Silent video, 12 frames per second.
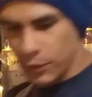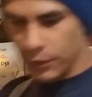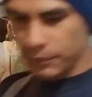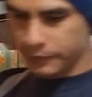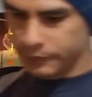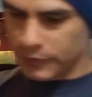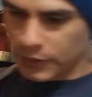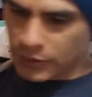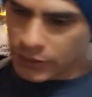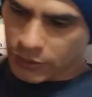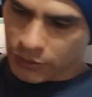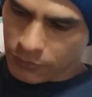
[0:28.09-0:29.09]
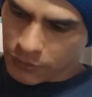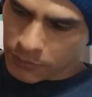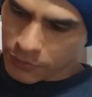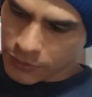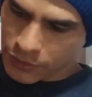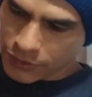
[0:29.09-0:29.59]
Boy
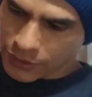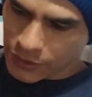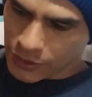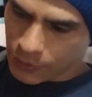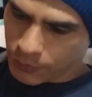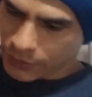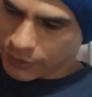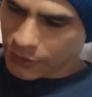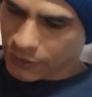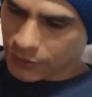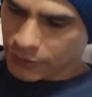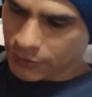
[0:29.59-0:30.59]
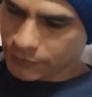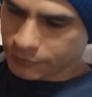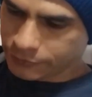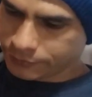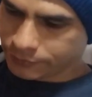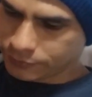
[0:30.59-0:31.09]
vamos a echarle agüita caliente.
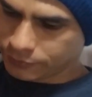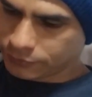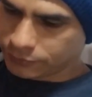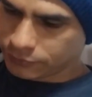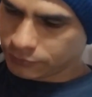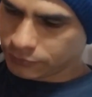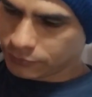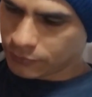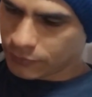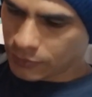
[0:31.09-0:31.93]
muy antiguos.